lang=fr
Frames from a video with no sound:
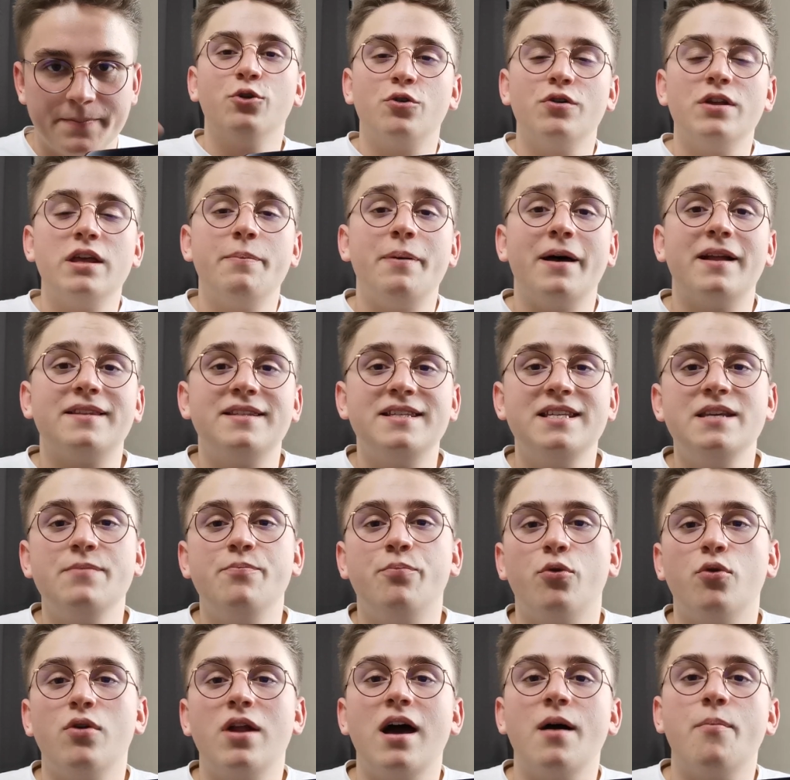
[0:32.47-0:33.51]
Donc on est
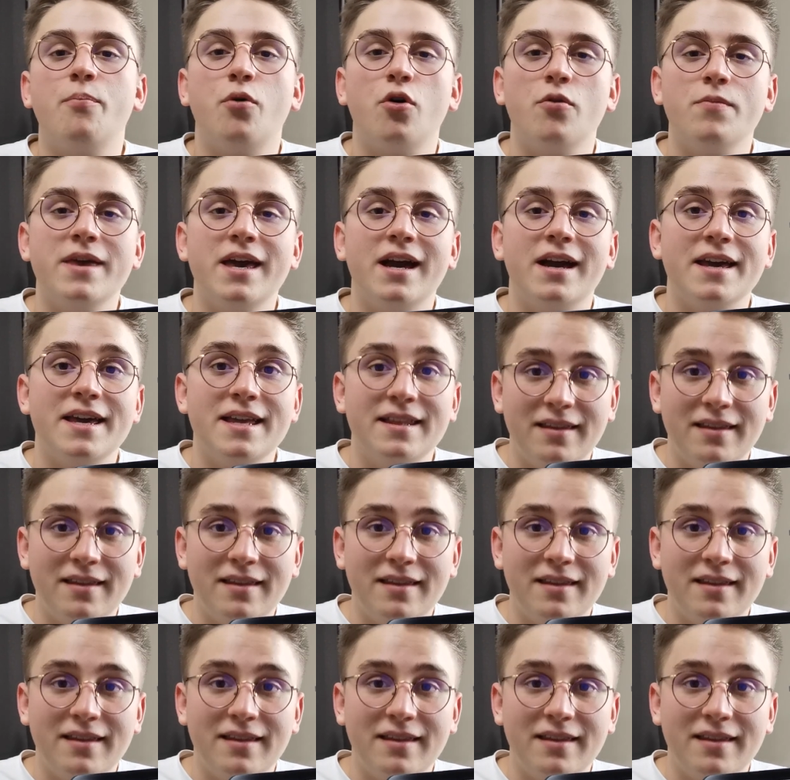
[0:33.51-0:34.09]
parti pour la première